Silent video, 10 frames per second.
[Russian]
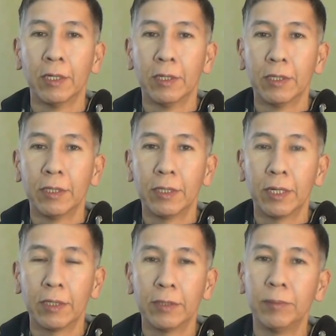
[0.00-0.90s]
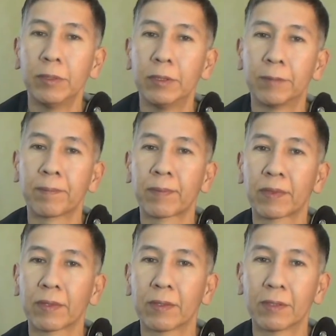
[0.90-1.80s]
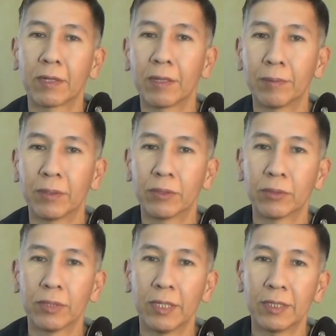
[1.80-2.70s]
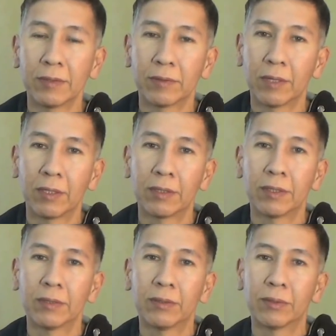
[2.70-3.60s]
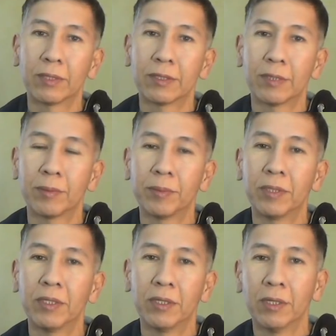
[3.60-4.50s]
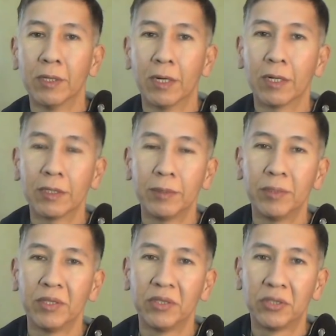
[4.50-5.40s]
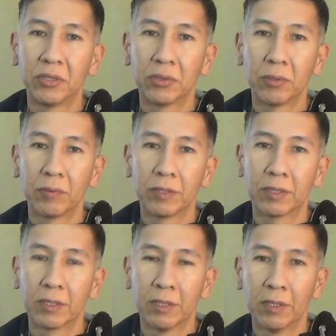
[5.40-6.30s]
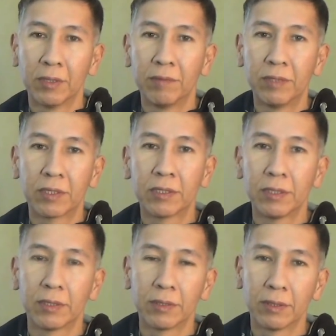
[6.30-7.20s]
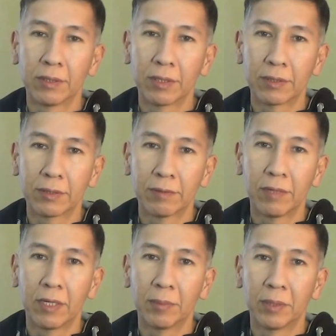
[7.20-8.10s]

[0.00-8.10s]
и от имени как бы государства но на самом деле от имени чиновника вершит э, так называемое